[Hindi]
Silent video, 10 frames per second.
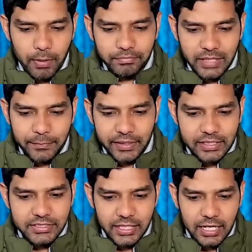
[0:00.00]
ममता
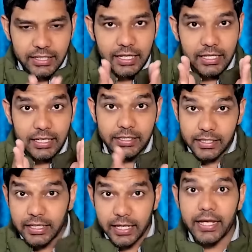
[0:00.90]
बनर्जी अकेले
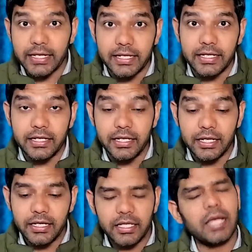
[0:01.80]
ही लड़ेंगी
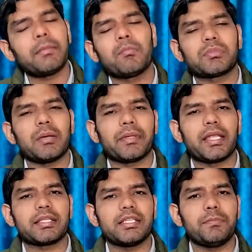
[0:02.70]
या ममता
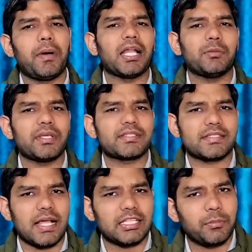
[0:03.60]
बनर्जी बाद में
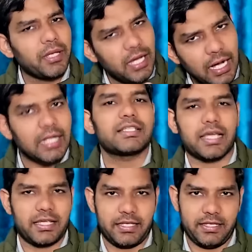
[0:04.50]
साथ में आ
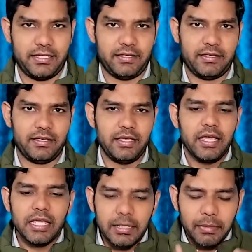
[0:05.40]
जाएंगी
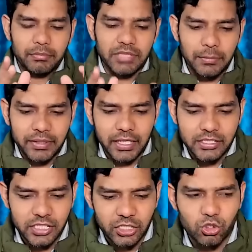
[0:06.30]
या ममता
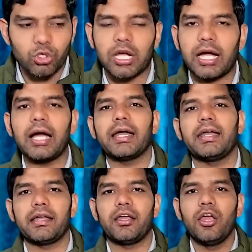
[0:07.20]
बनर्जी ने जो कहा है
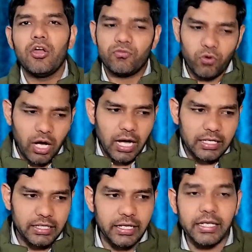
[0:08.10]
वो
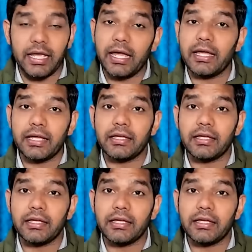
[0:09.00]
आखिरी है